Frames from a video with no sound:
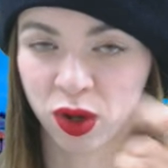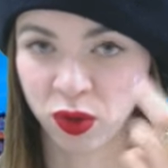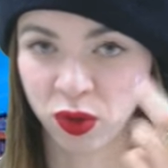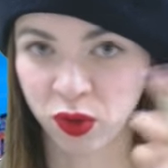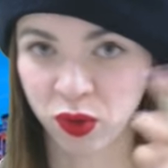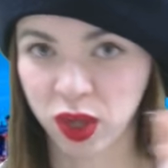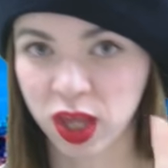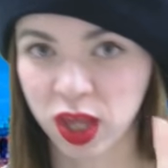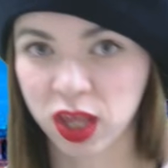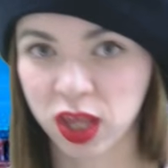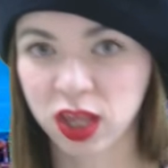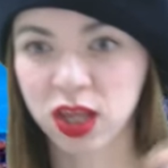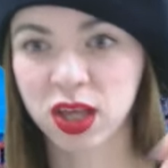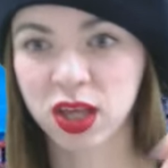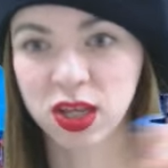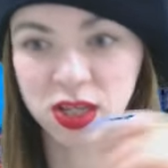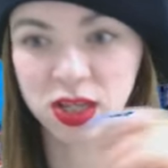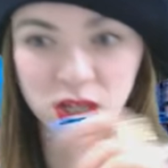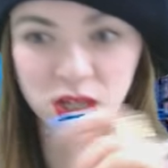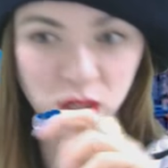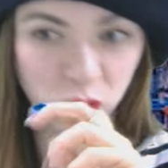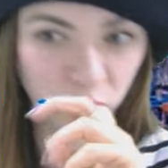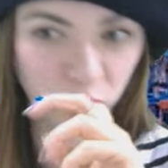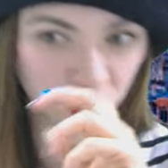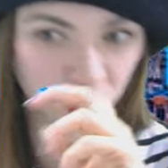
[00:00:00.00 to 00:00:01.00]
あの平均
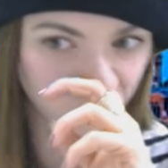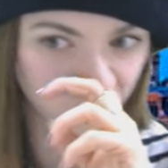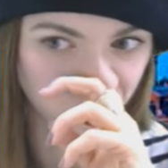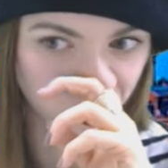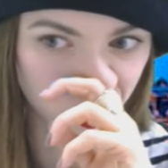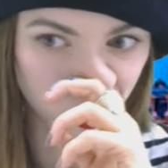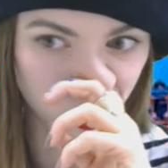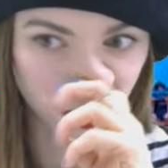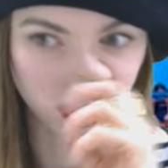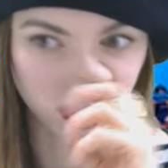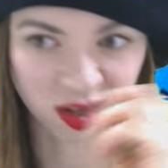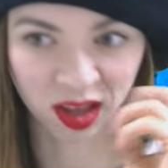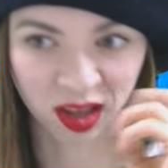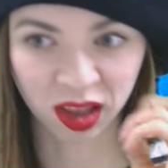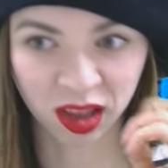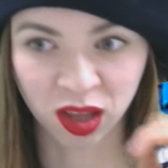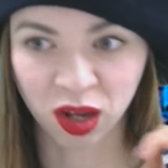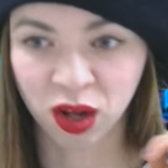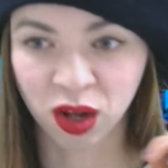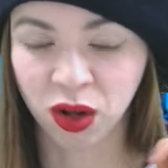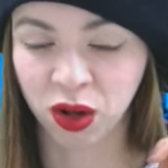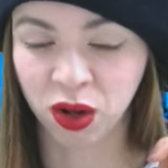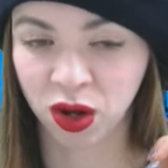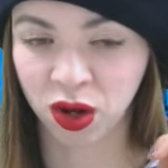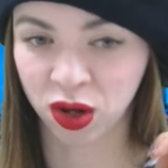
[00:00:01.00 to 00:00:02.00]
足の組み合わせって
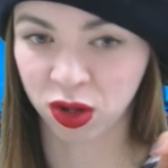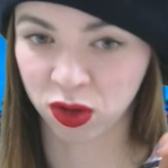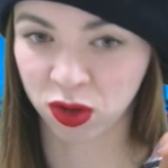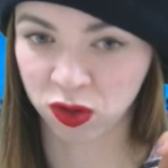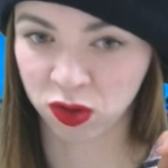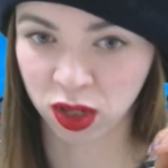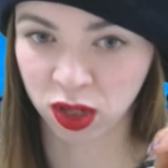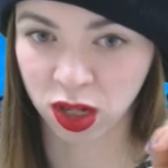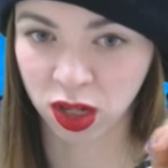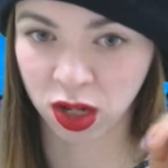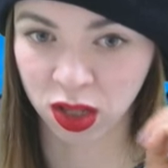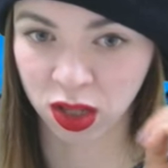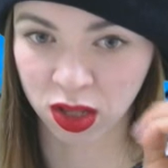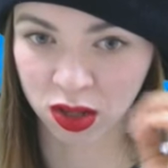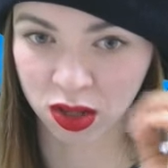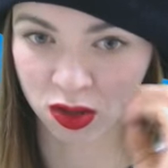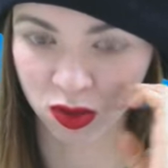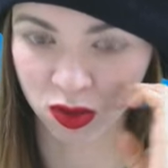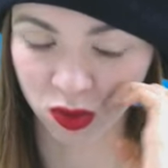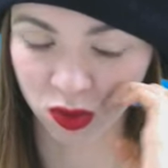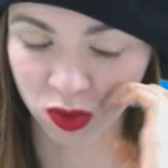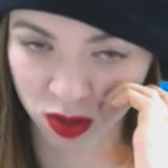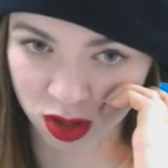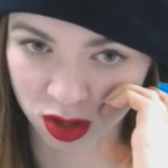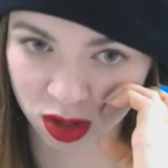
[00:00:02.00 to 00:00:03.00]
なかなか好きなんで
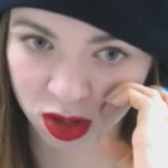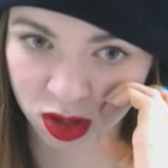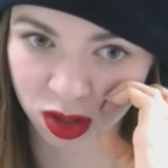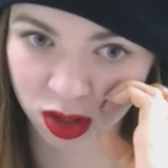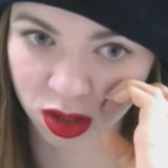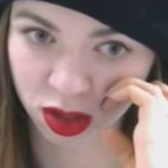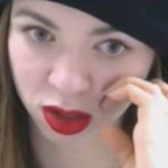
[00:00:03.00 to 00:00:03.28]
すよね